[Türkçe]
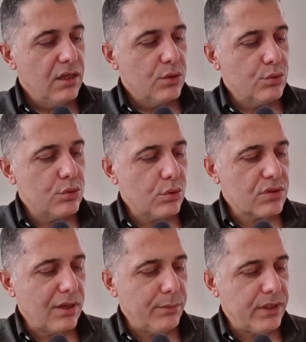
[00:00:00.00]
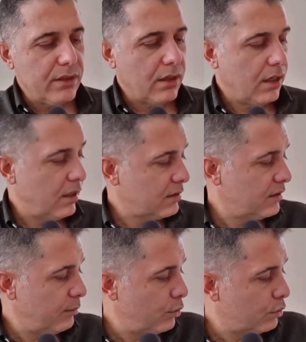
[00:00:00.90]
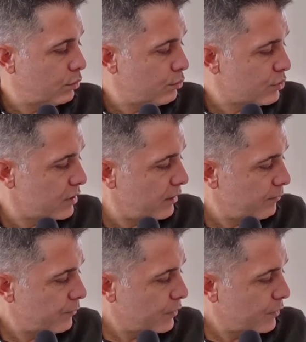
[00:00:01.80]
190 bini 6'ya böldüğümüzde